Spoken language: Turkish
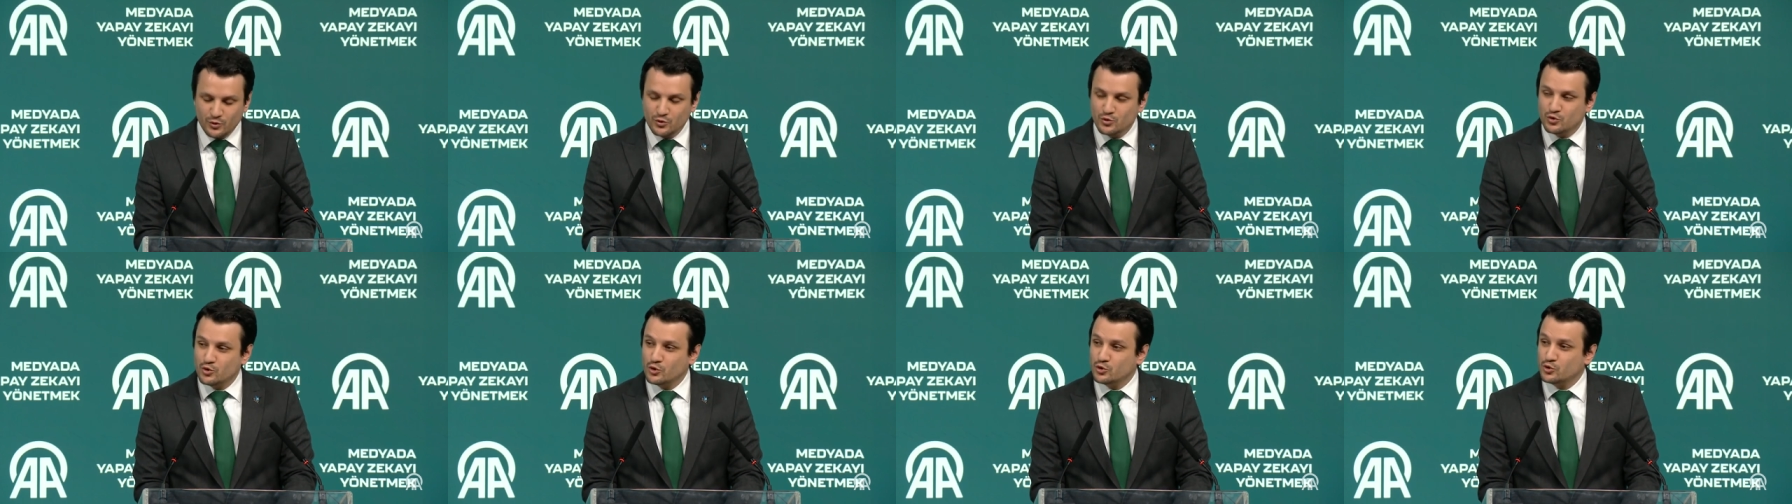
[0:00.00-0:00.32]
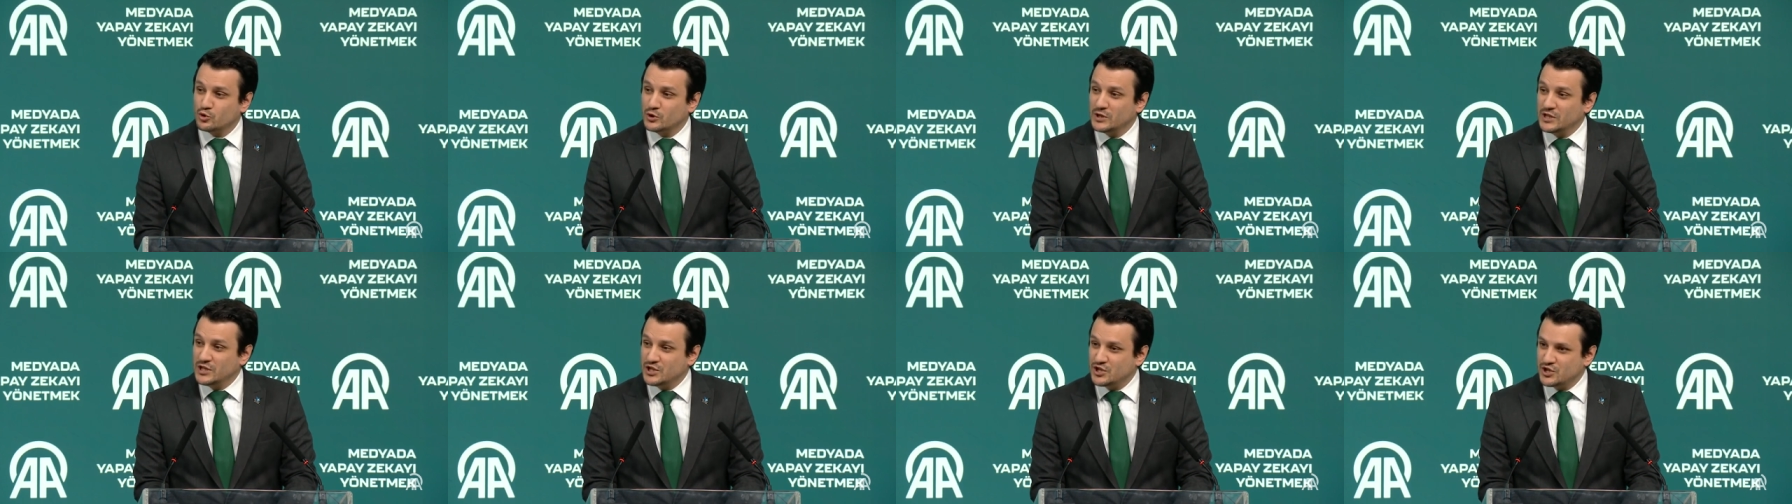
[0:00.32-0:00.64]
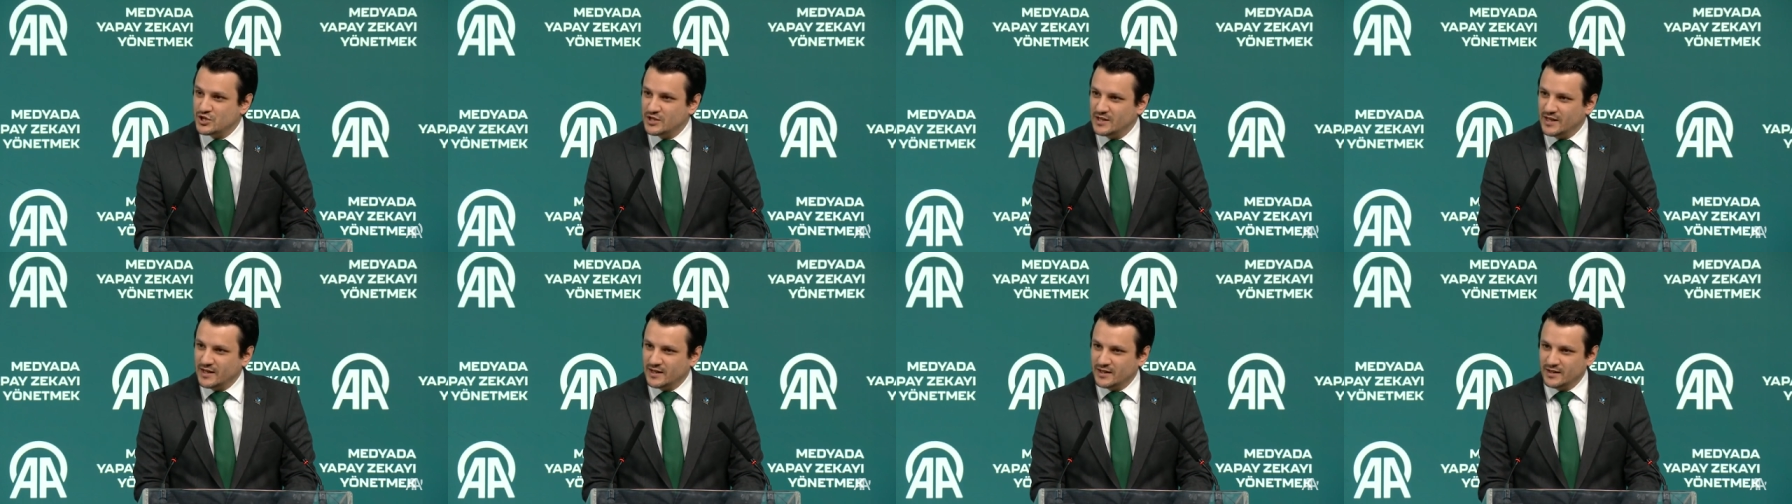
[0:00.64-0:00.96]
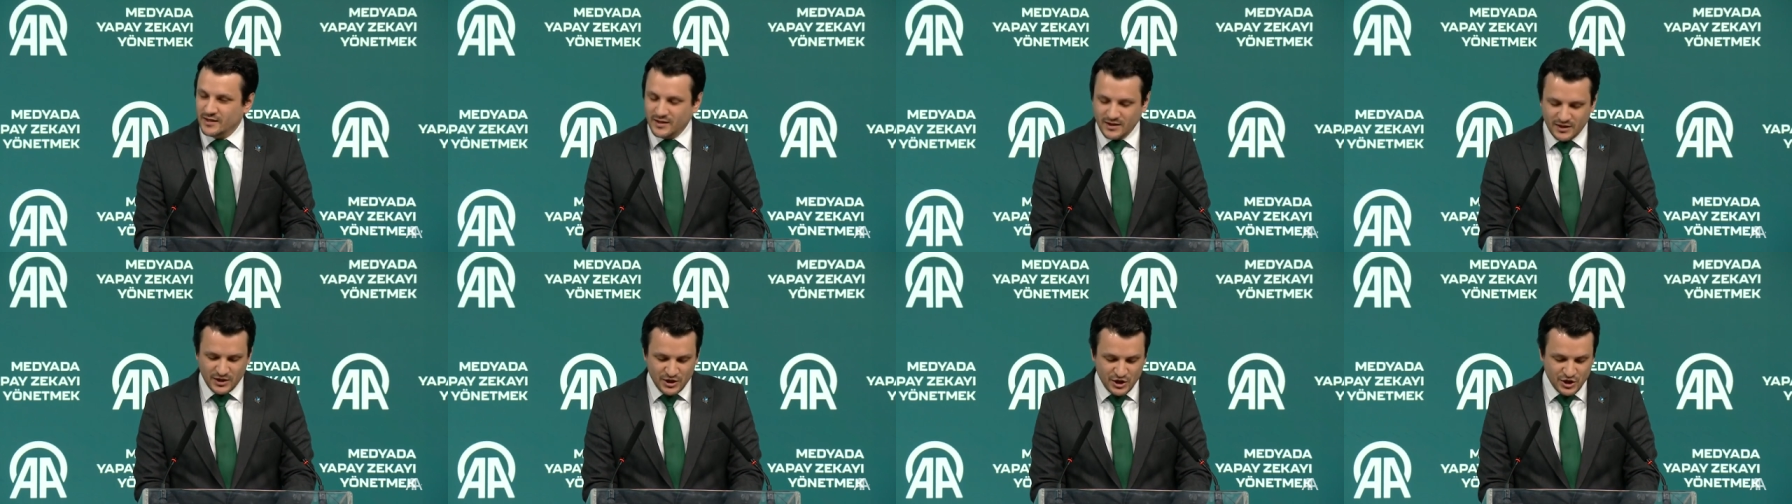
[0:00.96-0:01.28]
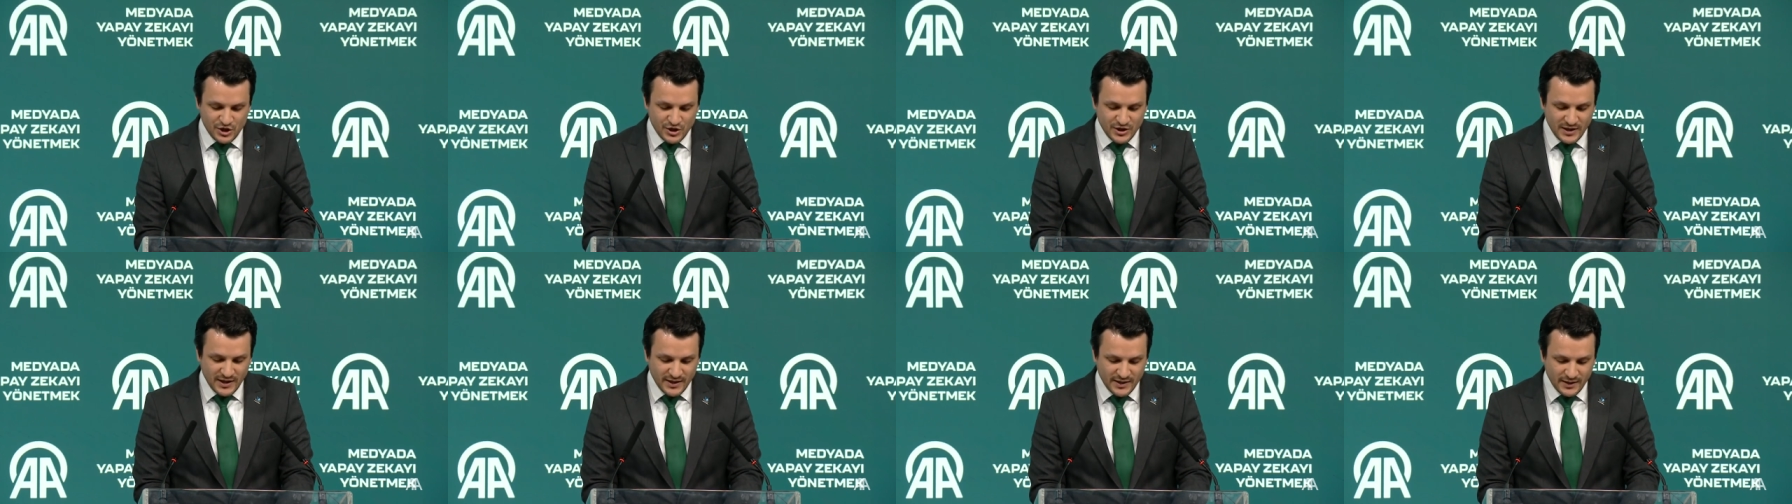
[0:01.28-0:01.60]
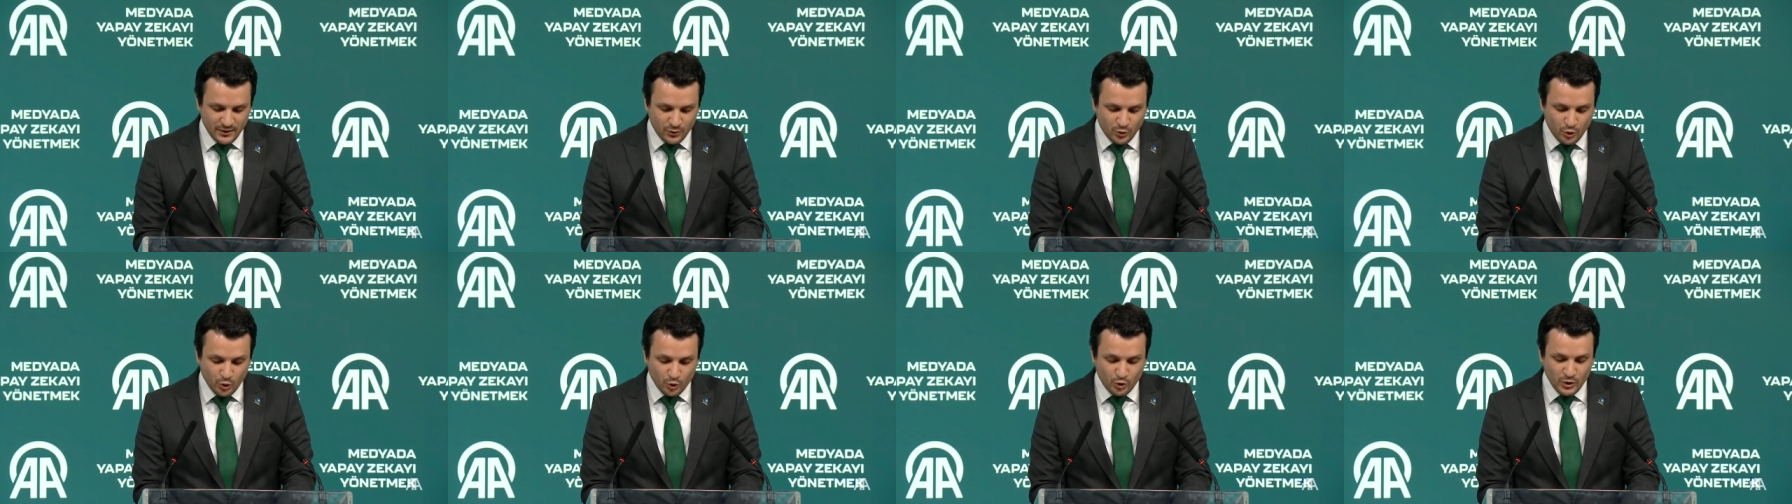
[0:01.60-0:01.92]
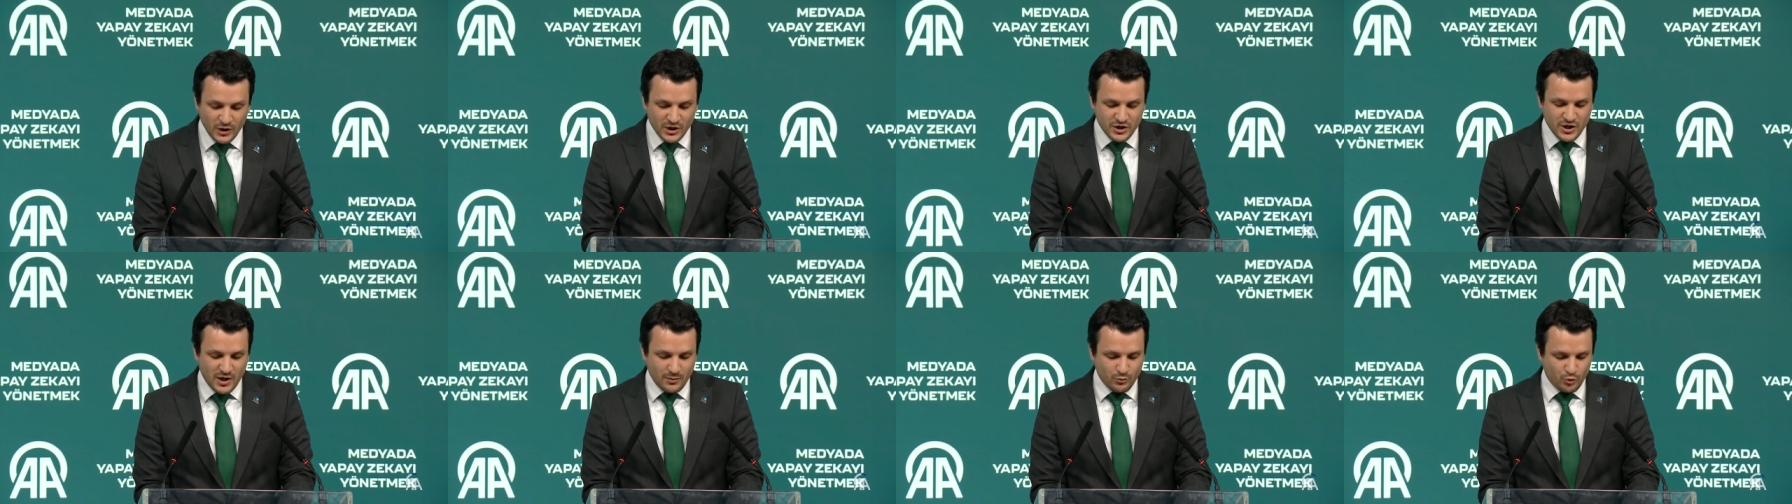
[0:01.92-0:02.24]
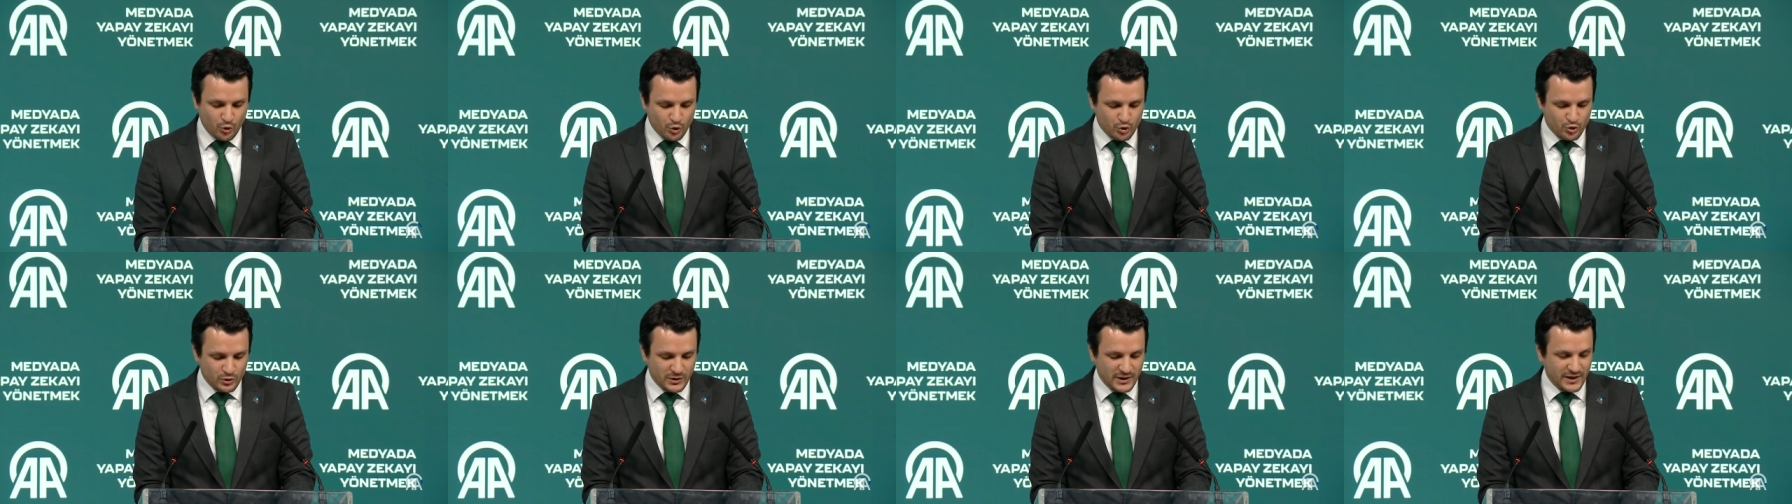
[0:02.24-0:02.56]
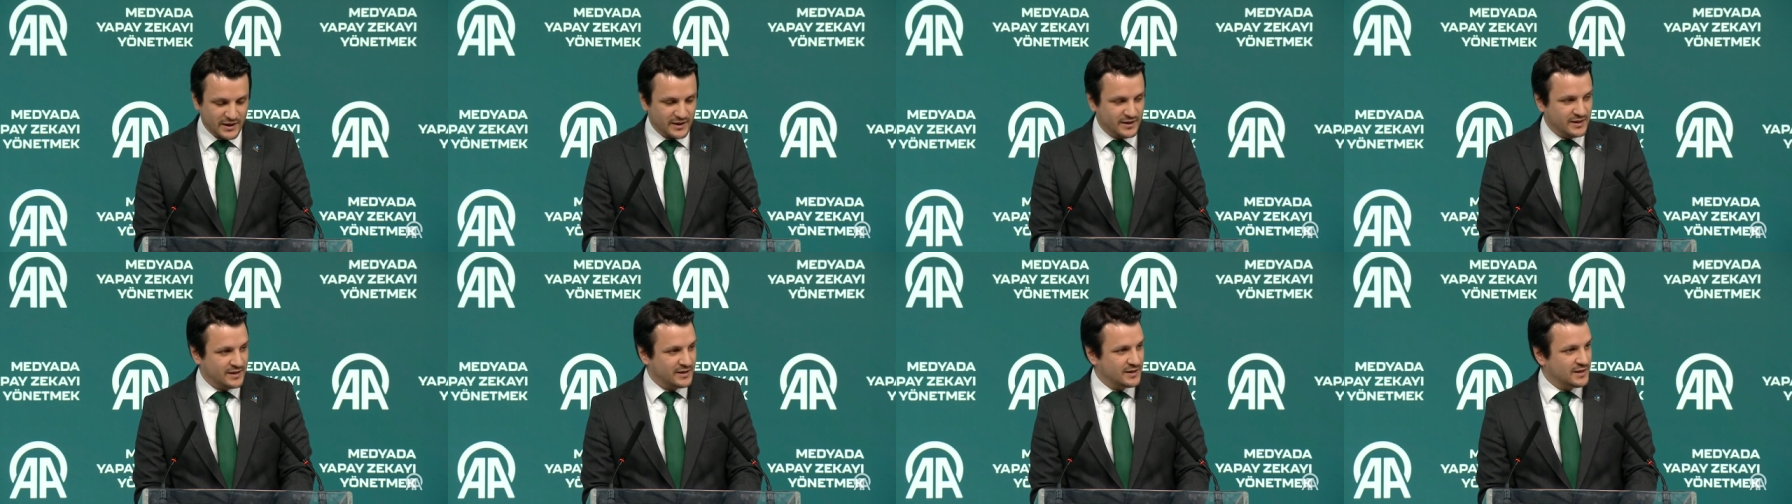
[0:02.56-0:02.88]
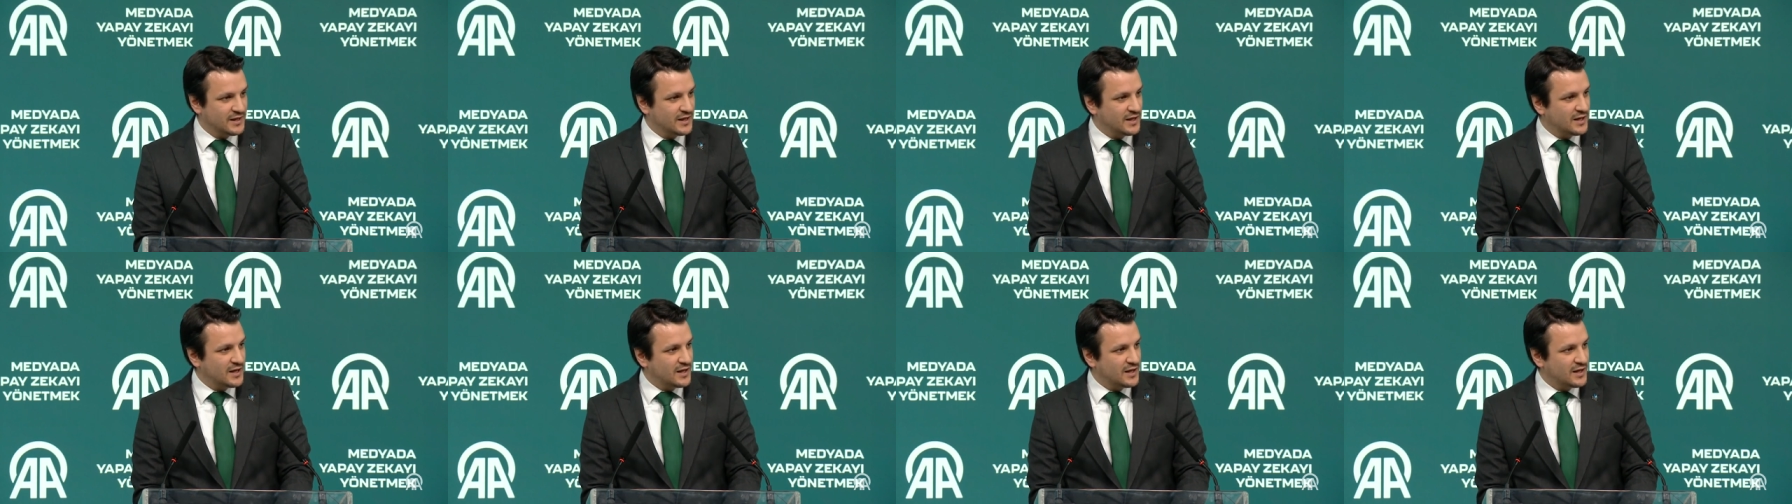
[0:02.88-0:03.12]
çocuk işçileri, işçilerin kötü yaşam koşullarını